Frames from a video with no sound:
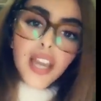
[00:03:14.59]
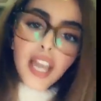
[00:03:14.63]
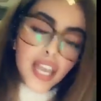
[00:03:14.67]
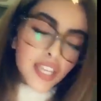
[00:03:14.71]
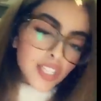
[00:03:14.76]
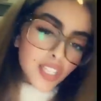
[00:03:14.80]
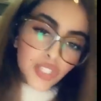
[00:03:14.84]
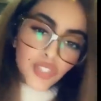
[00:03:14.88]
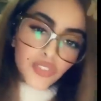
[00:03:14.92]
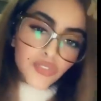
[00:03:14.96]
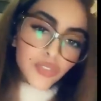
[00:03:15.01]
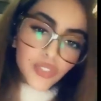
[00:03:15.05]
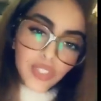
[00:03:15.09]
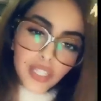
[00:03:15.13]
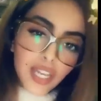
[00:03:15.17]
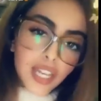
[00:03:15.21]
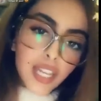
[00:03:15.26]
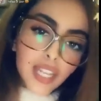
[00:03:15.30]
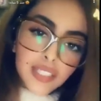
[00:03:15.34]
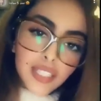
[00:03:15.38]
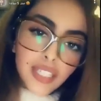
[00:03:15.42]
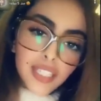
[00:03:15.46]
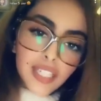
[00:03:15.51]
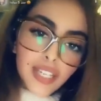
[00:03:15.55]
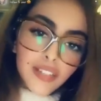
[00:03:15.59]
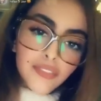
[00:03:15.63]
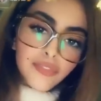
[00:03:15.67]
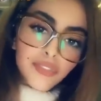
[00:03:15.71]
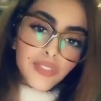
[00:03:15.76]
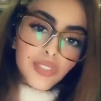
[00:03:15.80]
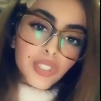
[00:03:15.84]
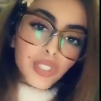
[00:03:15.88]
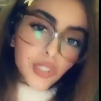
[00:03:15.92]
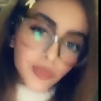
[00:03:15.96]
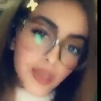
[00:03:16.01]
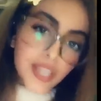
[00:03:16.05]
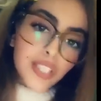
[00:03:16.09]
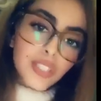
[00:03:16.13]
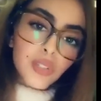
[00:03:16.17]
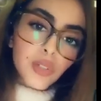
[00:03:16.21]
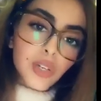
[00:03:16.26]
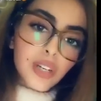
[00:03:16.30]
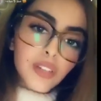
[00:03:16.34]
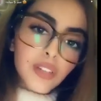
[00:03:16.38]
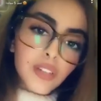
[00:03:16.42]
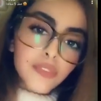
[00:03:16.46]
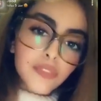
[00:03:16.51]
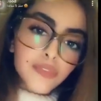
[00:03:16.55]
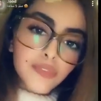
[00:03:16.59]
اي شيء تشوفونه غلط على انفسكم هزوا